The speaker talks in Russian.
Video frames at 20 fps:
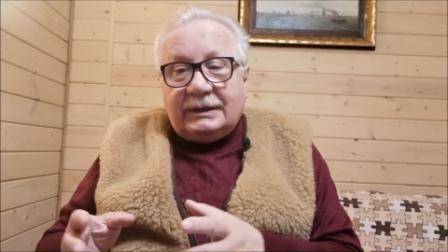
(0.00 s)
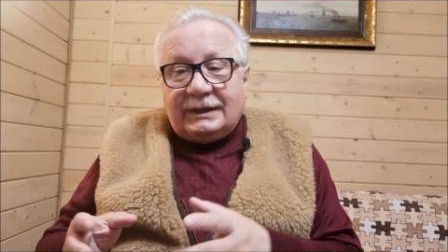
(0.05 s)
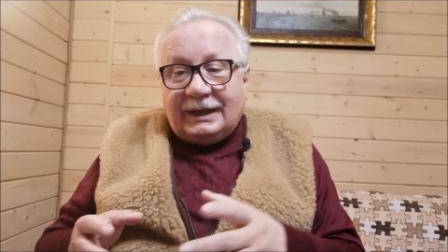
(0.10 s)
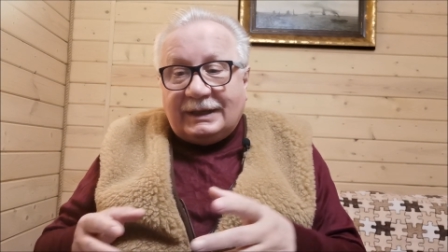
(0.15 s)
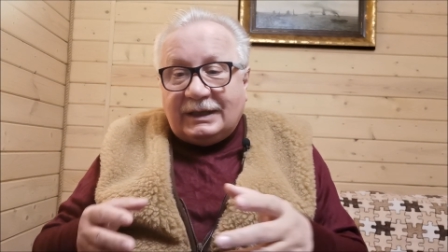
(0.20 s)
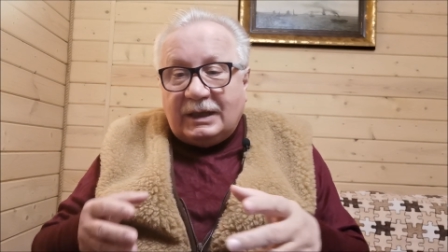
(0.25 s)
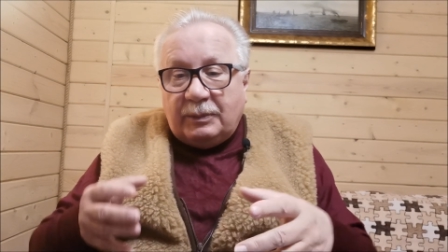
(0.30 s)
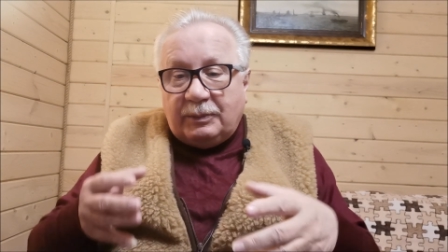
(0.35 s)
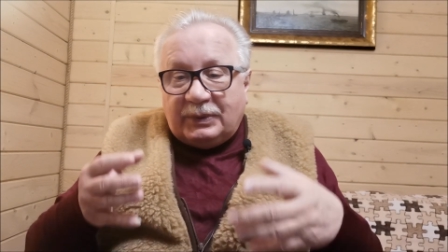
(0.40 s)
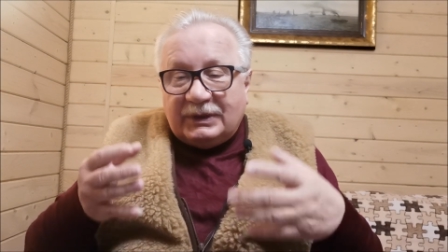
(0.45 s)

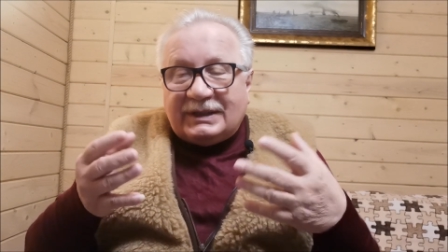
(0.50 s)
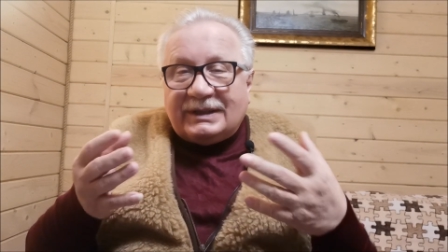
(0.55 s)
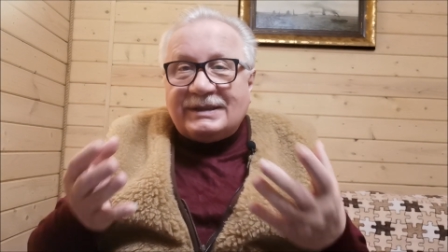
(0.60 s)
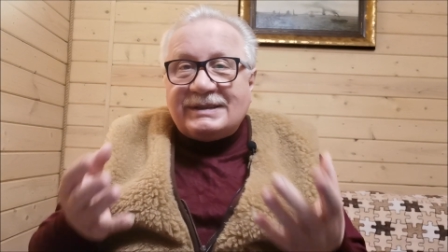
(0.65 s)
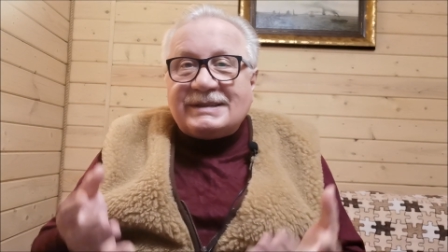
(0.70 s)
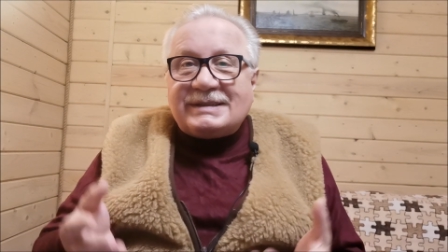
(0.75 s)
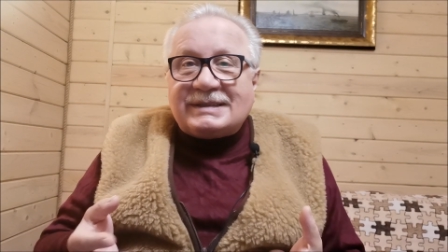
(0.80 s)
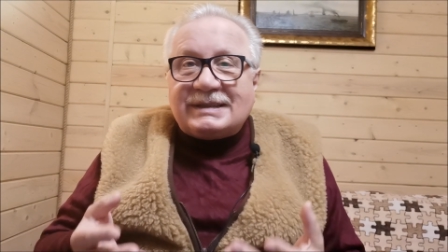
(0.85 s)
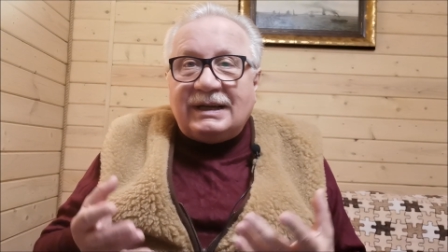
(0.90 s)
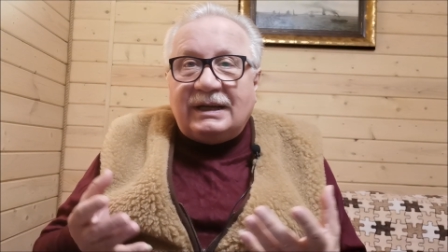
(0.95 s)
какие
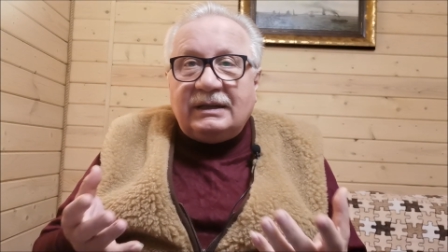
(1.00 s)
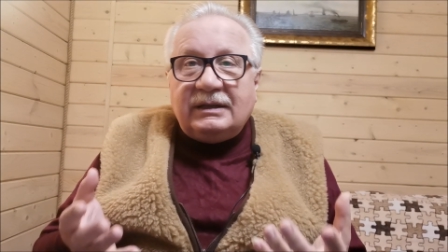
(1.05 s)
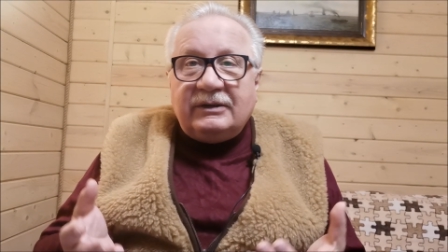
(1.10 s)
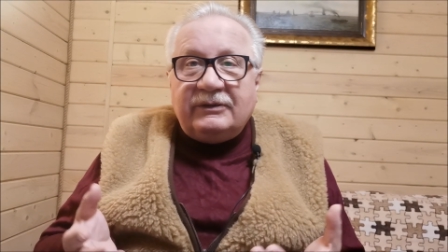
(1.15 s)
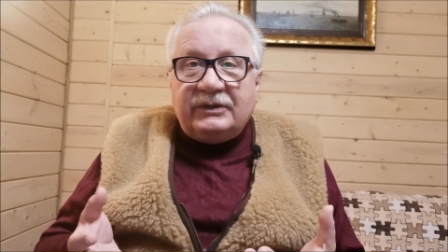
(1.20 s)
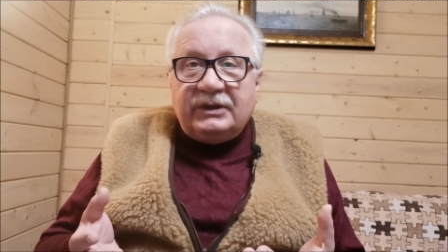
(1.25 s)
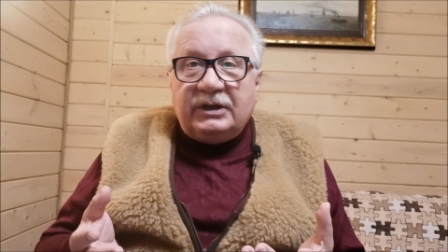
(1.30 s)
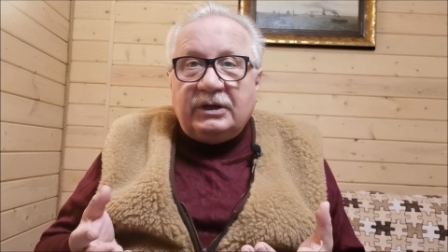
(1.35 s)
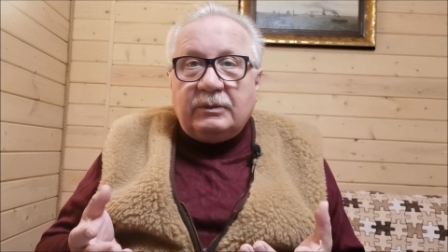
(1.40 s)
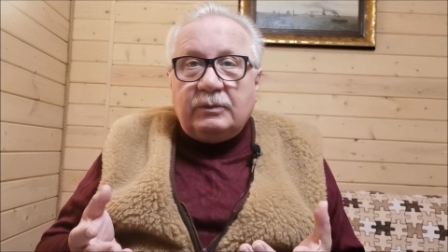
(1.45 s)

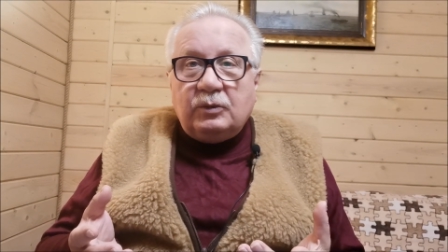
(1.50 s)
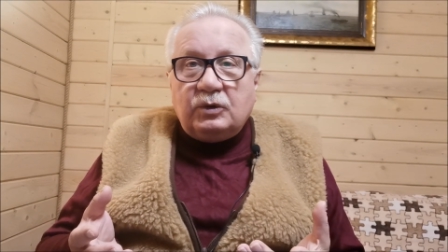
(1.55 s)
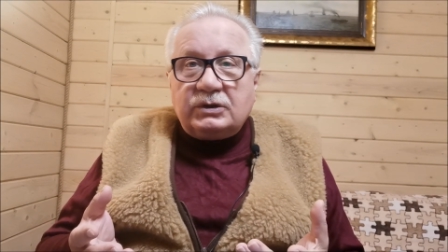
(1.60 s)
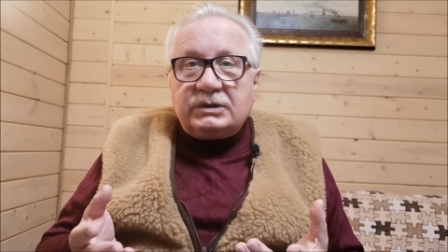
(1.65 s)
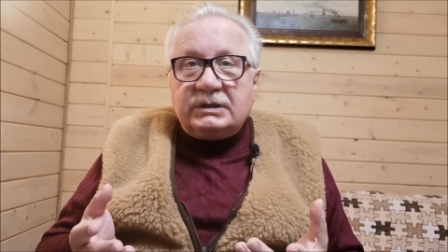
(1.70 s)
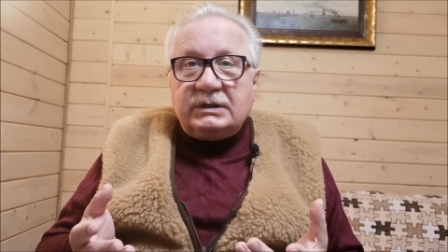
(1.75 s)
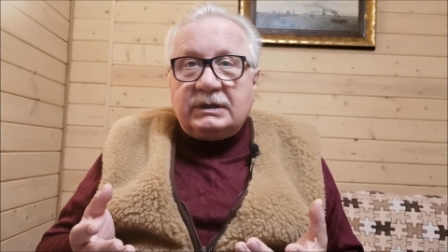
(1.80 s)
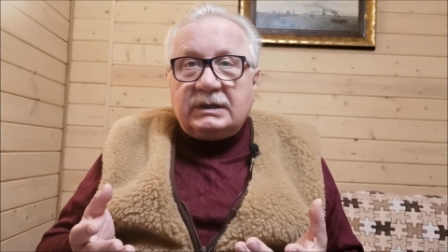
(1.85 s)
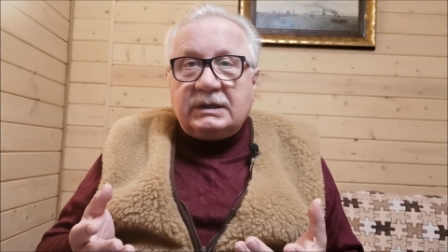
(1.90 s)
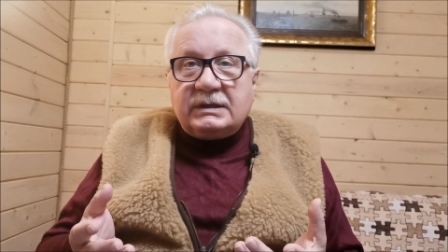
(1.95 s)
потенциалы в них
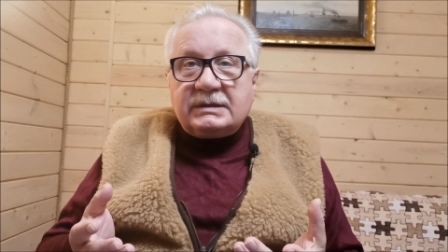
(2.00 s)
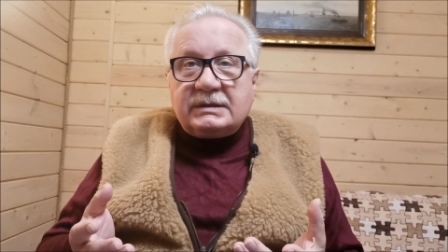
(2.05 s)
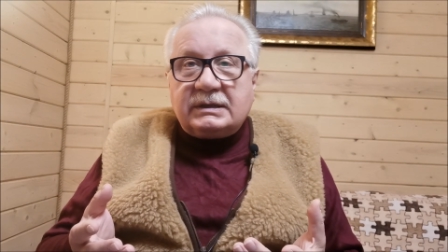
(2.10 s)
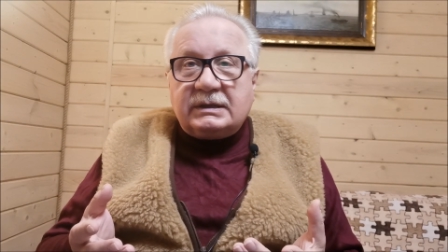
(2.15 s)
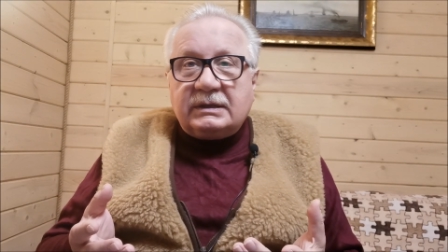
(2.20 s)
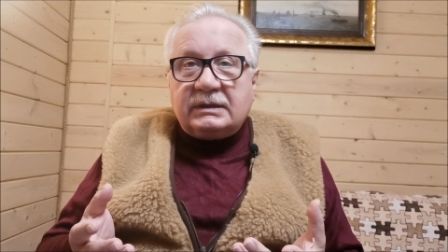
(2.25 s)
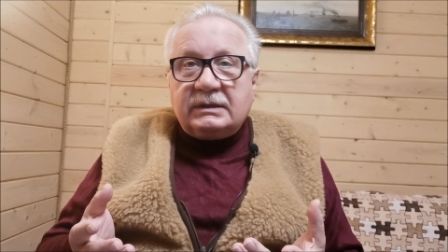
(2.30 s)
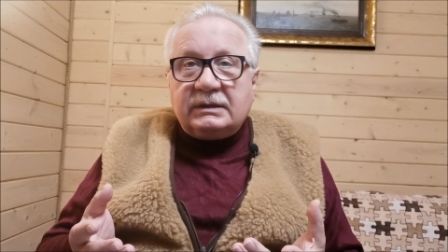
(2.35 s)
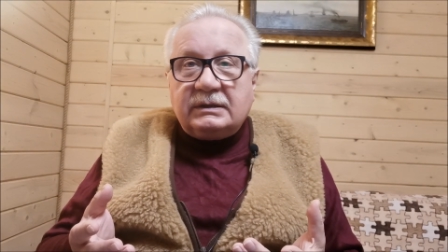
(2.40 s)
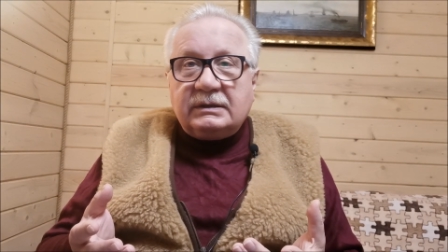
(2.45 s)
можно
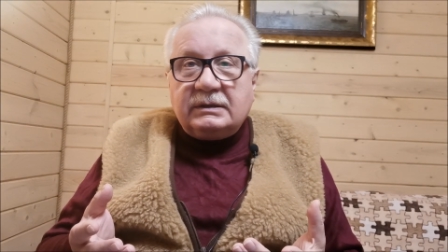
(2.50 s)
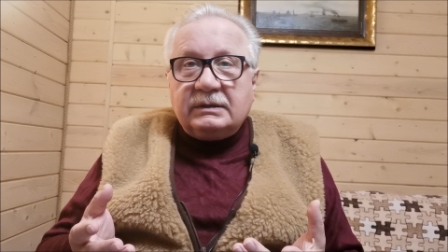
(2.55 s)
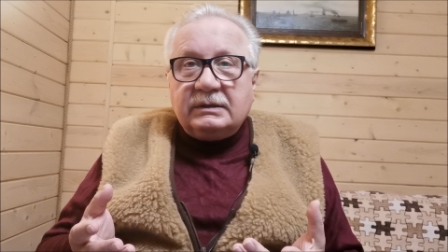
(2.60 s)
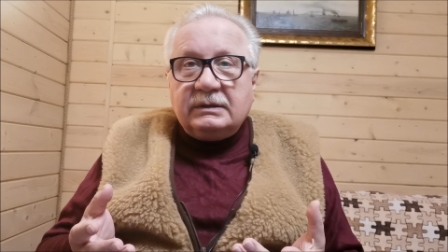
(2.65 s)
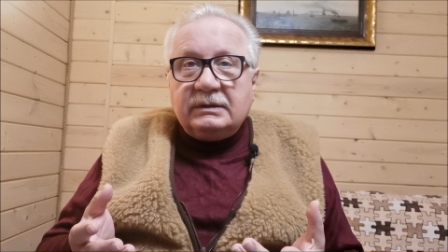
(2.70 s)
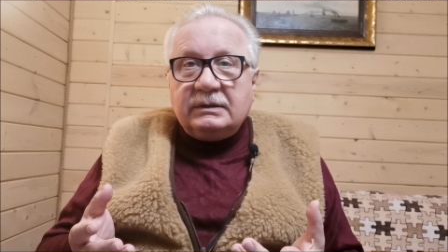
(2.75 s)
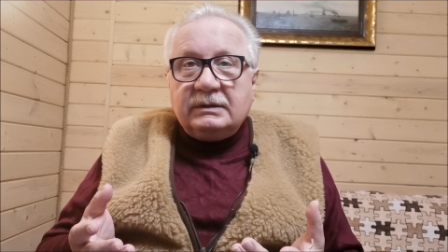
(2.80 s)
раскрыть.